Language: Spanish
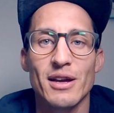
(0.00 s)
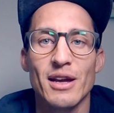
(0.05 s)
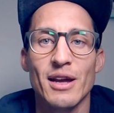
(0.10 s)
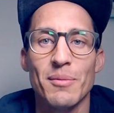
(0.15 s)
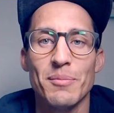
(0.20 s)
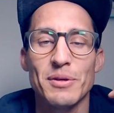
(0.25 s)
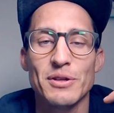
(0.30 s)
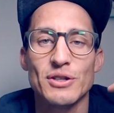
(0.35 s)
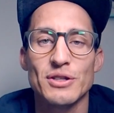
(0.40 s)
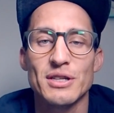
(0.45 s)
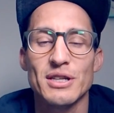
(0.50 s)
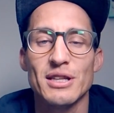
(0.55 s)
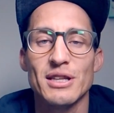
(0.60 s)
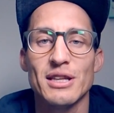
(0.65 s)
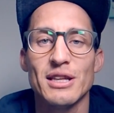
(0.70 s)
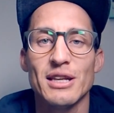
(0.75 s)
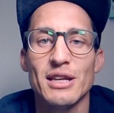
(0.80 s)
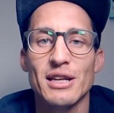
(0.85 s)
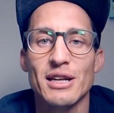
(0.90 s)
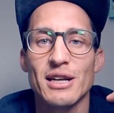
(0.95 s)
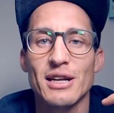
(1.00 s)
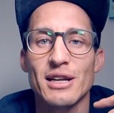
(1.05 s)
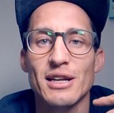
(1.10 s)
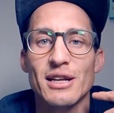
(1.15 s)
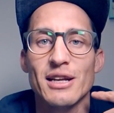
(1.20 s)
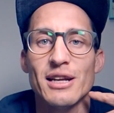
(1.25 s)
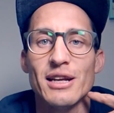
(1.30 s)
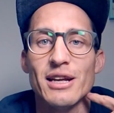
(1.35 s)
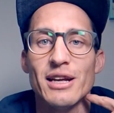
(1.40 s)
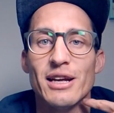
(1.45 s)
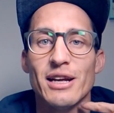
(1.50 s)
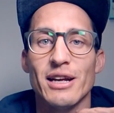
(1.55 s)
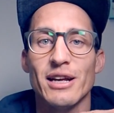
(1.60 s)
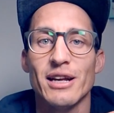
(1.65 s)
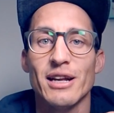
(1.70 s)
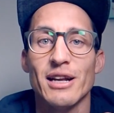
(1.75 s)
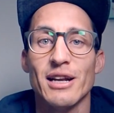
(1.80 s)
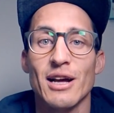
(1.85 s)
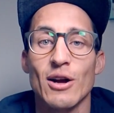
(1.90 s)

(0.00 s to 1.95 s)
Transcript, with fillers: empiezo a sentir eh,